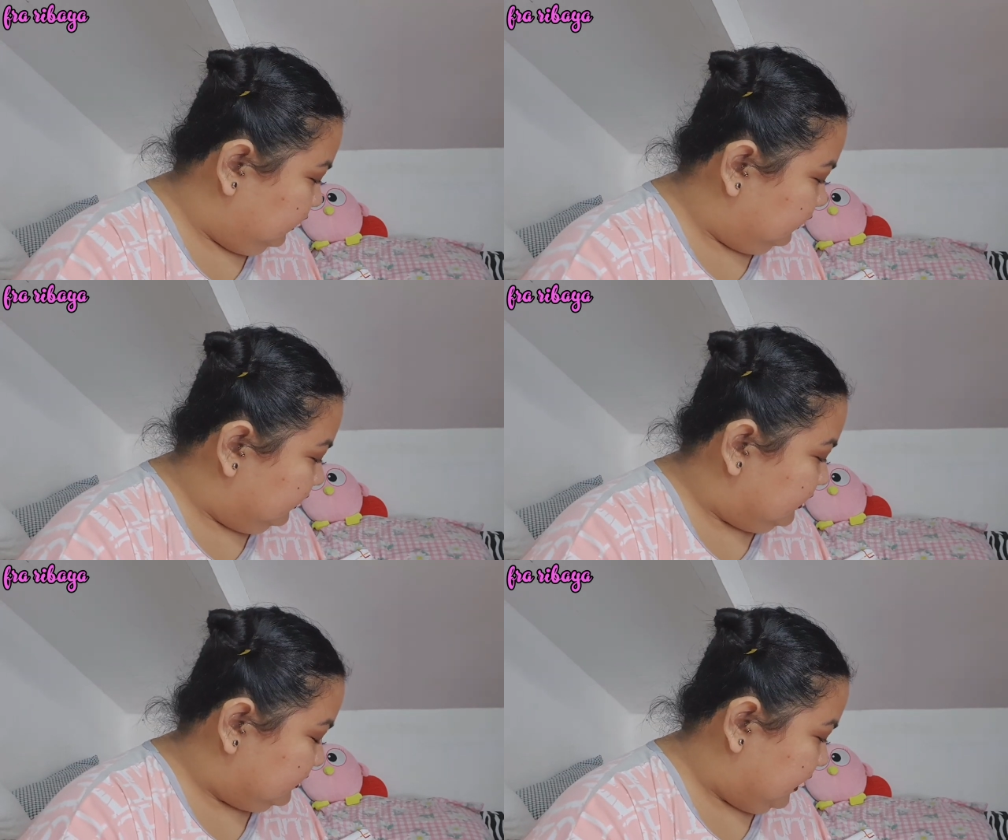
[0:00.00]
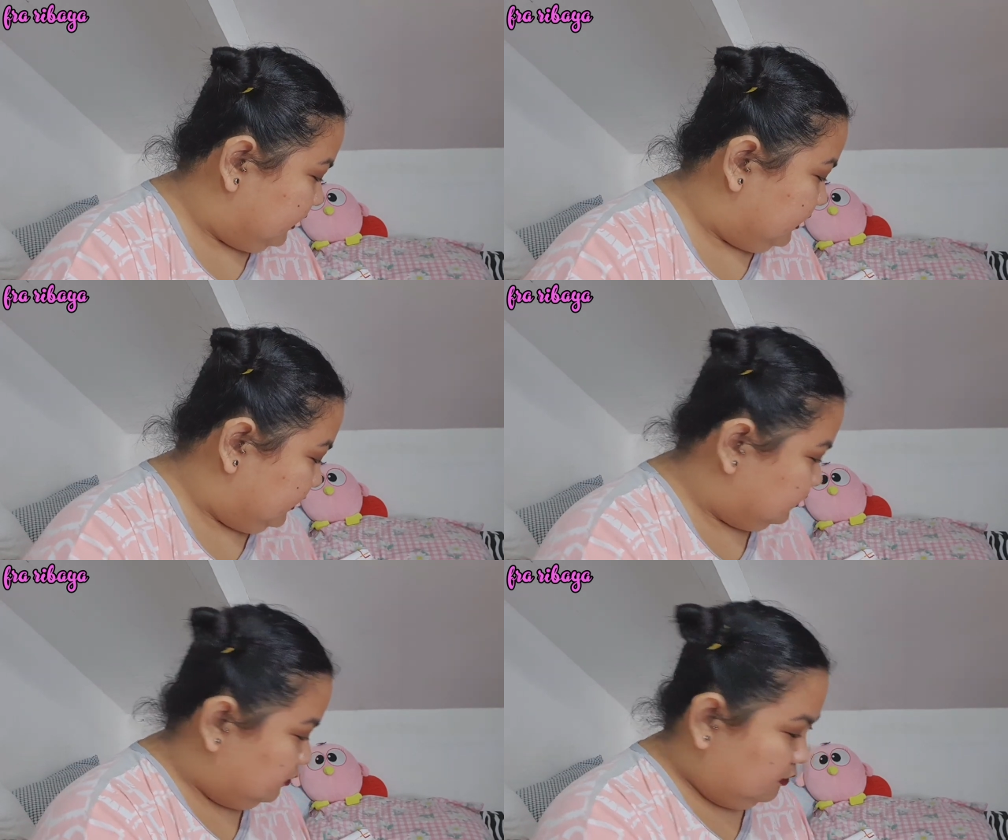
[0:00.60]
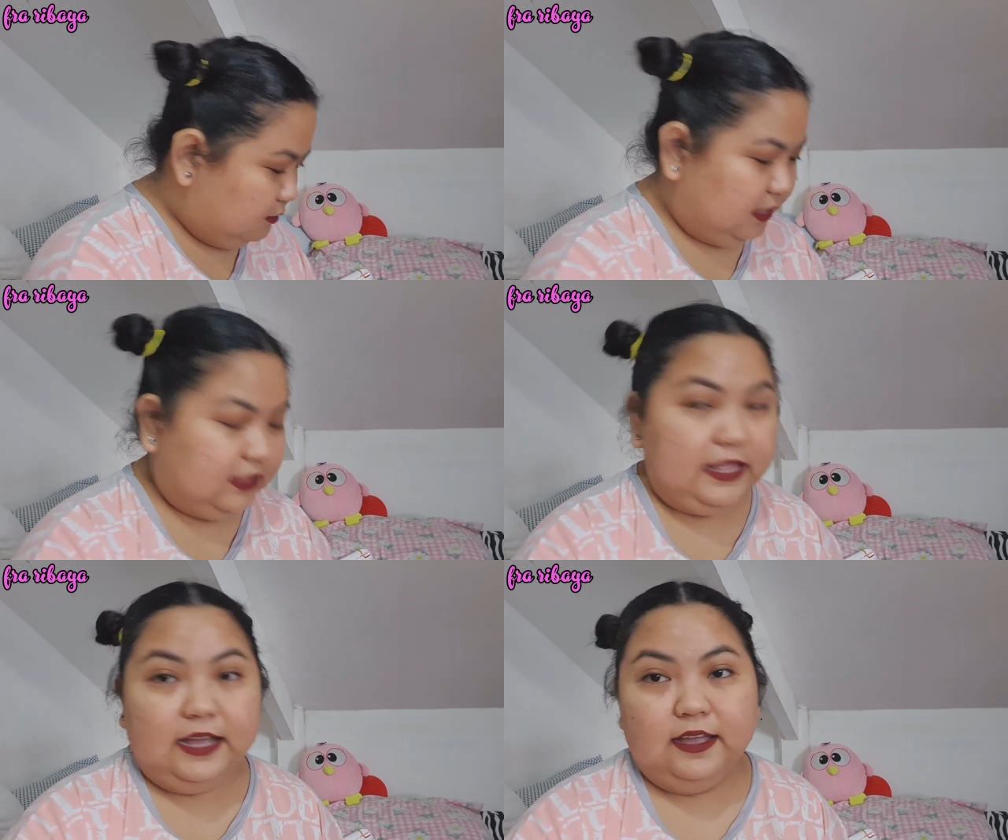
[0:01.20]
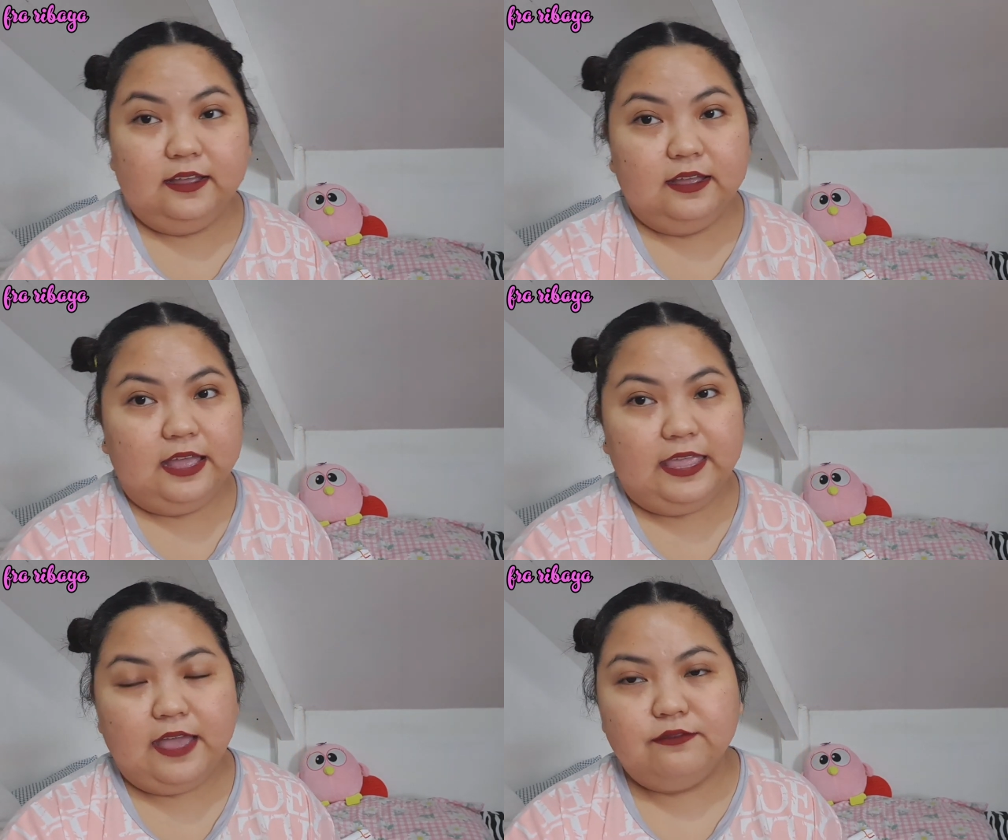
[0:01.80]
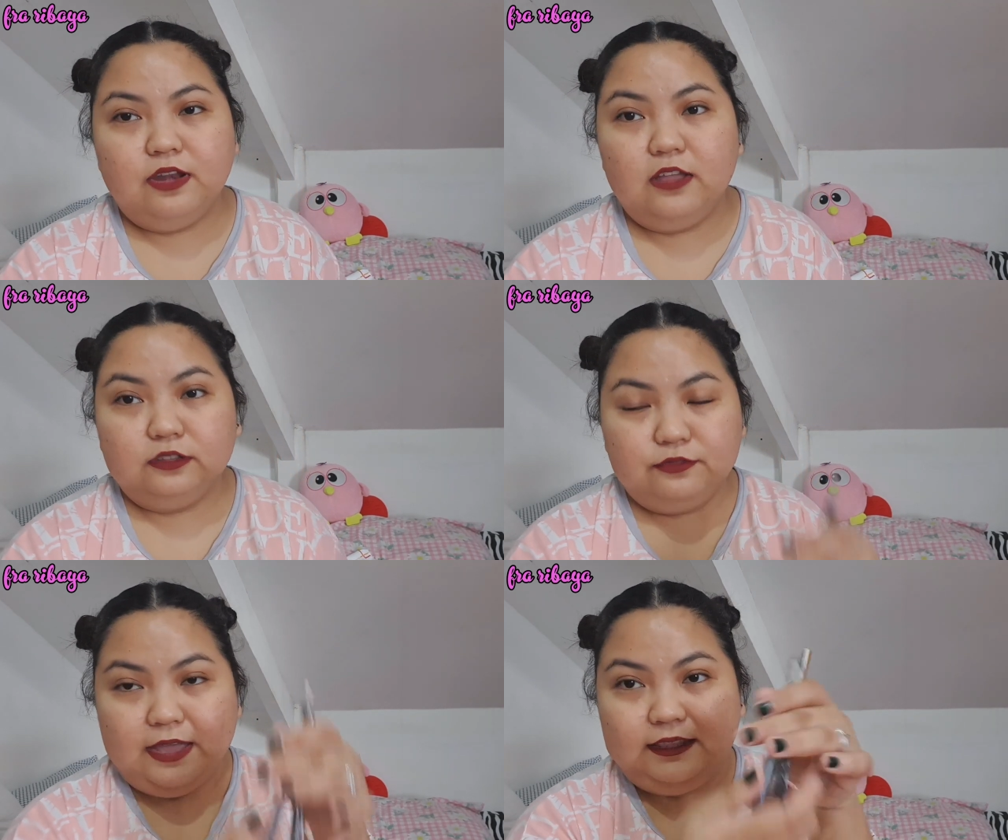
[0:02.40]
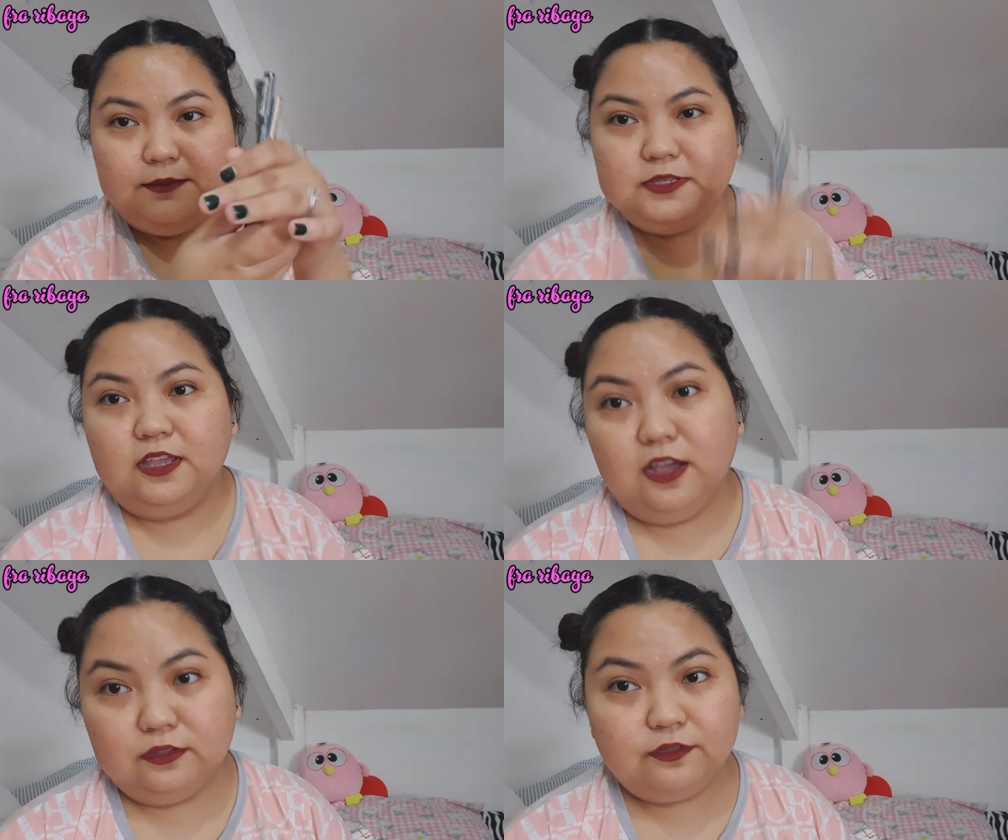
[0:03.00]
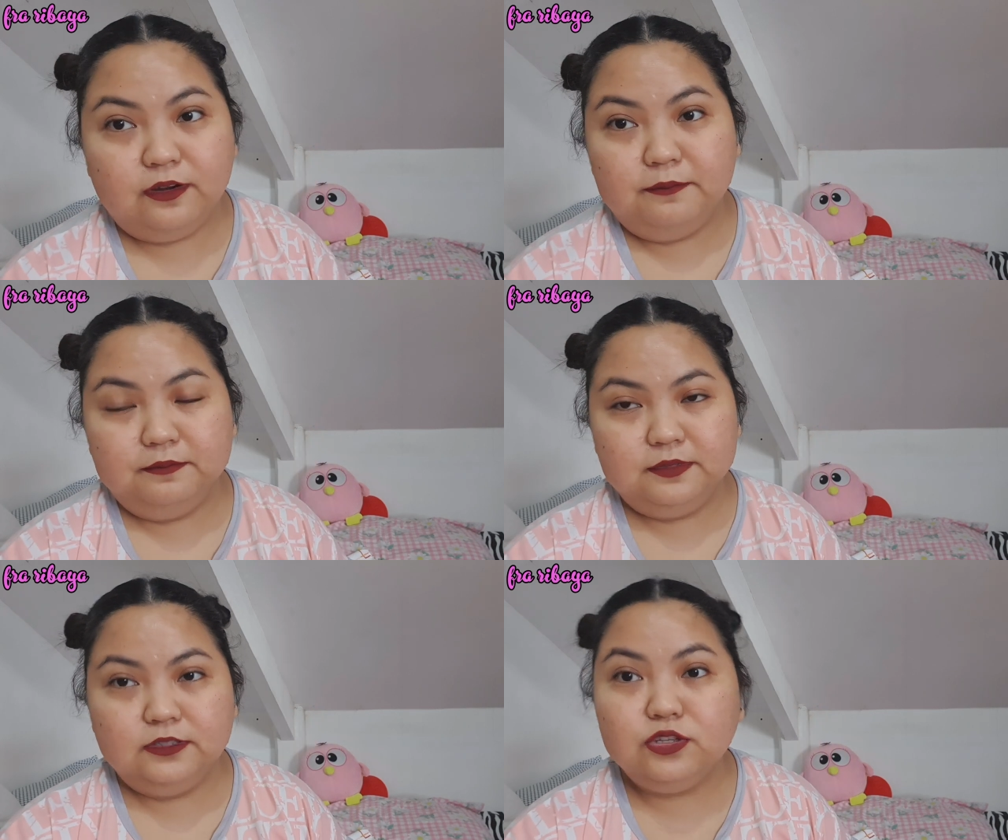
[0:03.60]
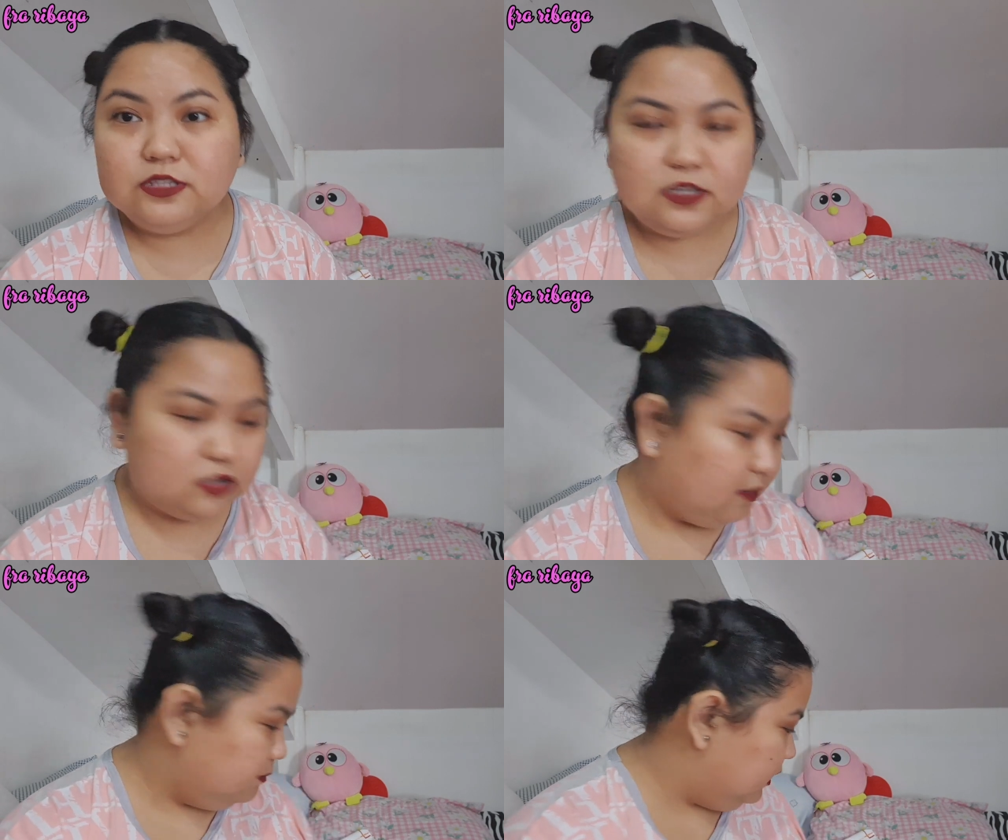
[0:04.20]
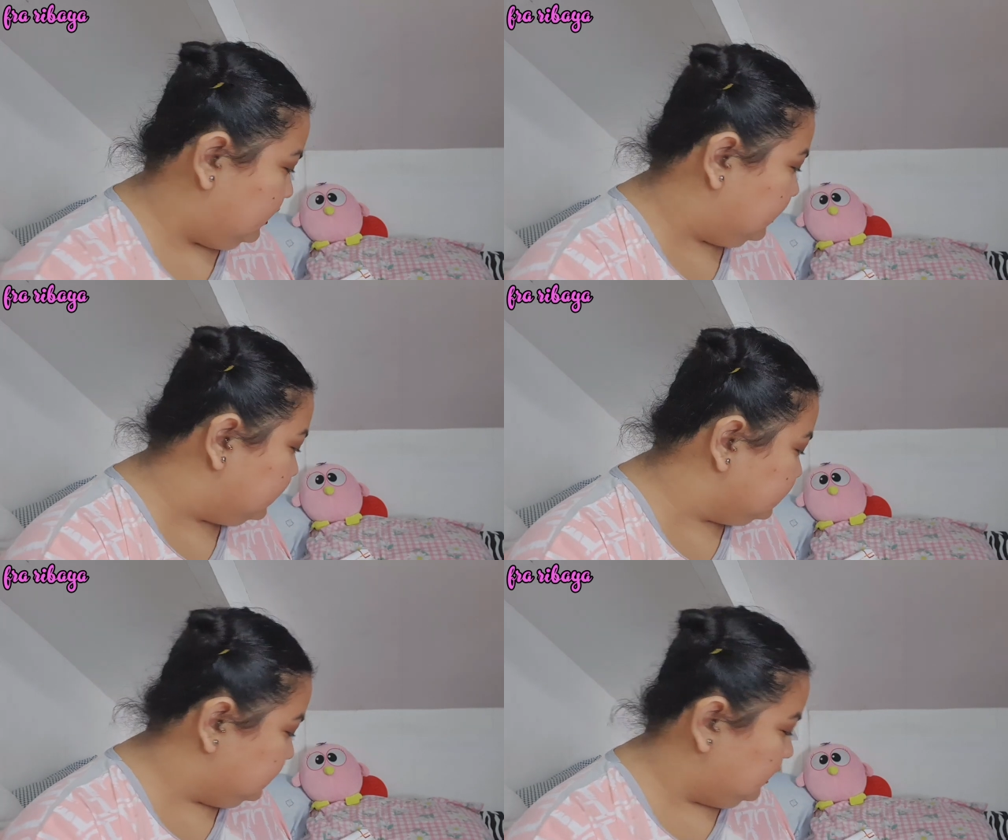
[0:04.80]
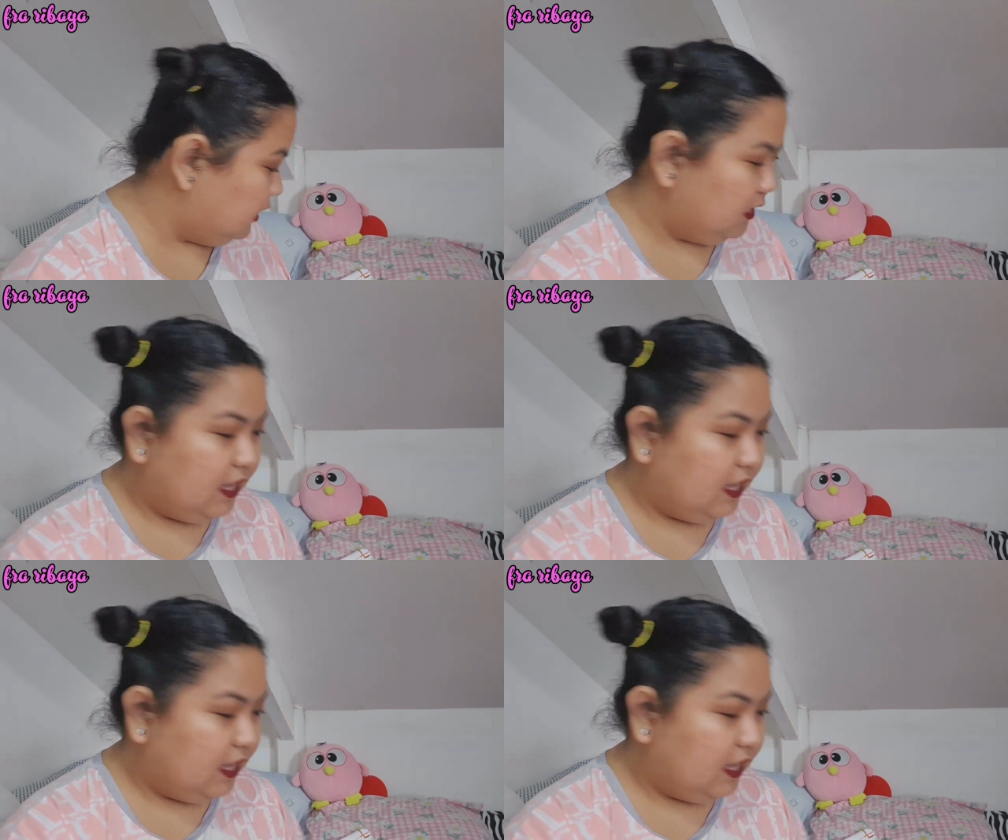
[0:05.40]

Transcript: Lazada. So, wait lang. I have a lot of items I got from dun sa shop nila. Kasi,